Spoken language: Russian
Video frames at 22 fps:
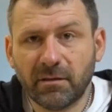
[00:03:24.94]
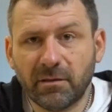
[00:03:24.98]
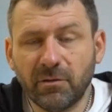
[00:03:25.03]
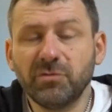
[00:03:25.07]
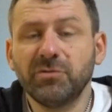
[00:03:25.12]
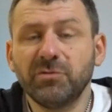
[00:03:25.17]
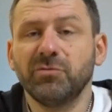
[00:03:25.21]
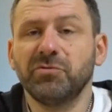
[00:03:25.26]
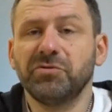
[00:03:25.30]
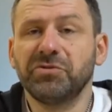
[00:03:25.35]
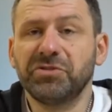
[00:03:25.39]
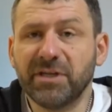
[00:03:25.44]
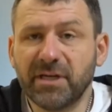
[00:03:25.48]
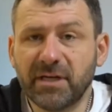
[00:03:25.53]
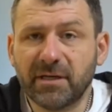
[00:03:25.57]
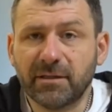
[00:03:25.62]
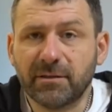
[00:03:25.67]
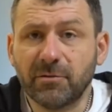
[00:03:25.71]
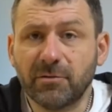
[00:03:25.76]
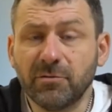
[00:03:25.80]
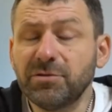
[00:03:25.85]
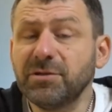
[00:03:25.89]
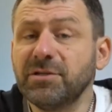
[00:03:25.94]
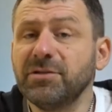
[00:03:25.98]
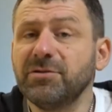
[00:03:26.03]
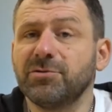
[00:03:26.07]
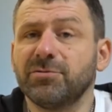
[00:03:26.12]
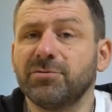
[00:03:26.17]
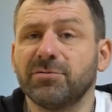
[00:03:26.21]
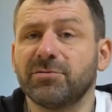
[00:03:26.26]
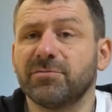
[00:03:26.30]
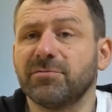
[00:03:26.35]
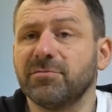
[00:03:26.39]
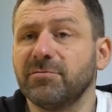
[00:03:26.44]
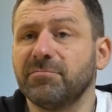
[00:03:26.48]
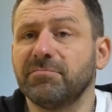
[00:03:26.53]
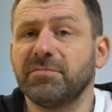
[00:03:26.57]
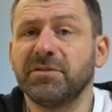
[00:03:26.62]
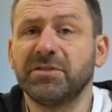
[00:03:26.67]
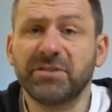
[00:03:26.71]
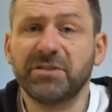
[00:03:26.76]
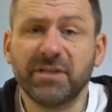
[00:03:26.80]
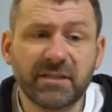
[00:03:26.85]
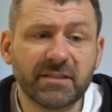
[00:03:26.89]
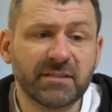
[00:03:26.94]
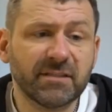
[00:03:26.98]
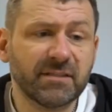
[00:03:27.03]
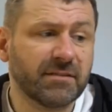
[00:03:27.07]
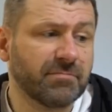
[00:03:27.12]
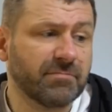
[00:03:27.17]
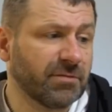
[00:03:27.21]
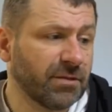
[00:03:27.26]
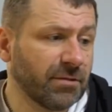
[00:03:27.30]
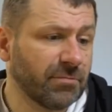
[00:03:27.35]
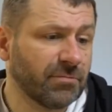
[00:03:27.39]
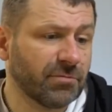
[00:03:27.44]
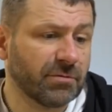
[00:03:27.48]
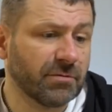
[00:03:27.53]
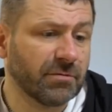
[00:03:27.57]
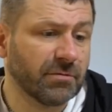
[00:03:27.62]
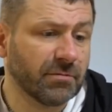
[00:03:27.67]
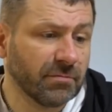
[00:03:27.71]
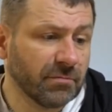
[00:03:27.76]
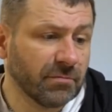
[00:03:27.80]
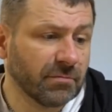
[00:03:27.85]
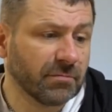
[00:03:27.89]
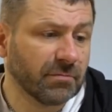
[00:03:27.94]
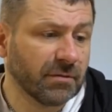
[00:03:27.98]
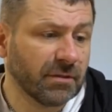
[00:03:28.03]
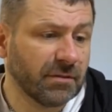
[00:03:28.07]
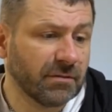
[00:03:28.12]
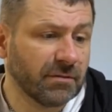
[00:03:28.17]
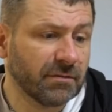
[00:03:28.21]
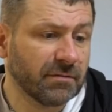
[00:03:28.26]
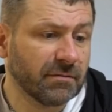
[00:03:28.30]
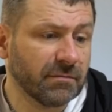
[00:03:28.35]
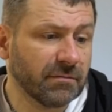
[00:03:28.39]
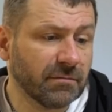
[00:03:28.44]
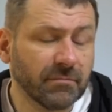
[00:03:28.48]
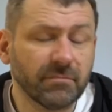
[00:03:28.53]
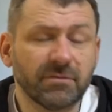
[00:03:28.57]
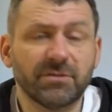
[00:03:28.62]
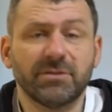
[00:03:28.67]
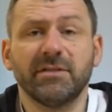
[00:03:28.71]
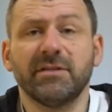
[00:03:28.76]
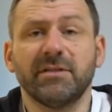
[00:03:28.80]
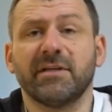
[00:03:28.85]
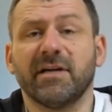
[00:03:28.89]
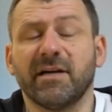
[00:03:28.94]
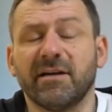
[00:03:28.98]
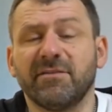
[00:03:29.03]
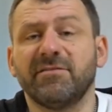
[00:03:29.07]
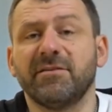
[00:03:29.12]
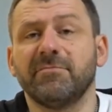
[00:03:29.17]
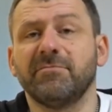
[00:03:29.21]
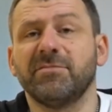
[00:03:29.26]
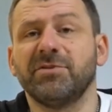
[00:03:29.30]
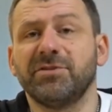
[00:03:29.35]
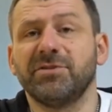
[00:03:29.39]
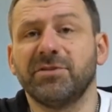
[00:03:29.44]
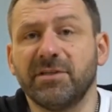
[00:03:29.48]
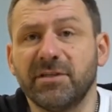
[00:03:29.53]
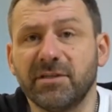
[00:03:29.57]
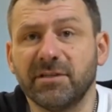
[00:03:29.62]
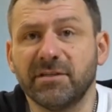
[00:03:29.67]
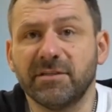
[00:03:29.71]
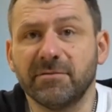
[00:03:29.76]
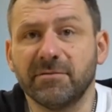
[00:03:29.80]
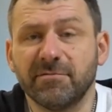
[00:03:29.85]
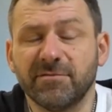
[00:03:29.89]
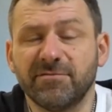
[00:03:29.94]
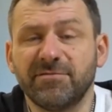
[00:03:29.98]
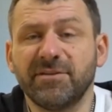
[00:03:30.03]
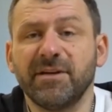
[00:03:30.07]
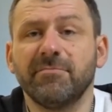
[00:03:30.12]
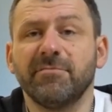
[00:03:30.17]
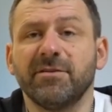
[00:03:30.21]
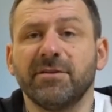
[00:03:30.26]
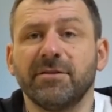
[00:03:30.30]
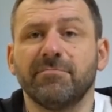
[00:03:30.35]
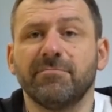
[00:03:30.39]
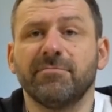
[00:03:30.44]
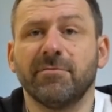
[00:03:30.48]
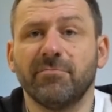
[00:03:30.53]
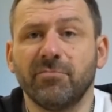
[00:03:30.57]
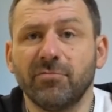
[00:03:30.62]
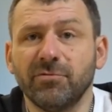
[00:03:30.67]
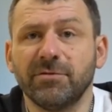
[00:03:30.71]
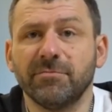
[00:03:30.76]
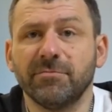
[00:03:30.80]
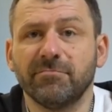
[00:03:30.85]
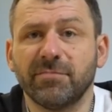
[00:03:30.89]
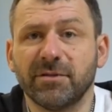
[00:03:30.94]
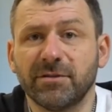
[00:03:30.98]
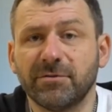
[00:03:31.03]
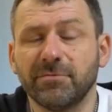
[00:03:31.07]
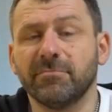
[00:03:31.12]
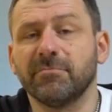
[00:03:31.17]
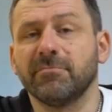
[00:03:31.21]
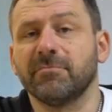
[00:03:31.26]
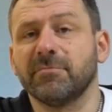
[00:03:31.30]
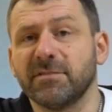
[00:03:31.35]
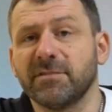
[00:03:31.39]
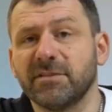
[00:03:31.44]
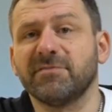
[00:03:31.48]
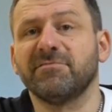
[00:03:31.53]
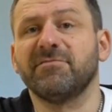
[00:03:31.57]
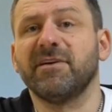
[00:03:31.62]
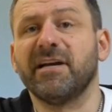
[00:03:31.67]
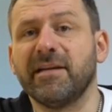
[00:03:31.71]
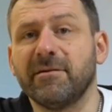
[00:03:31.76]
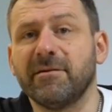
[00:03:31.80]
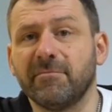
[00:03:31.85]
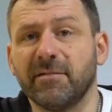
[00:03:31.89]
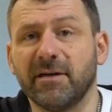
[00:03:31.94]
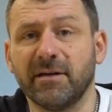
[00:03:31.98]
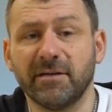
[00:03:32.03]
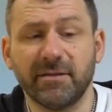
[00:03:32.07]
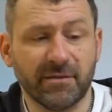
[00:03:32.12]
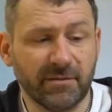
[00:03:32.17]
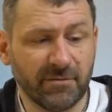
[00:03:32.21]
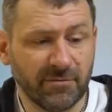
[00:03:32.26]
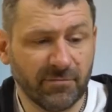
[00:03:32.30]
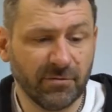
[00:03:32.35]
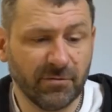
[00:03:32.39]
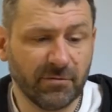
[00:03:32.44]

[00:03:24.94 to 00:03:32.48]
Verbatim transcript: Люди уезжают, люди не чувствуют причастности, потому что, ну, они жили как временщики, типа временно побудем, потом свалим когда-то.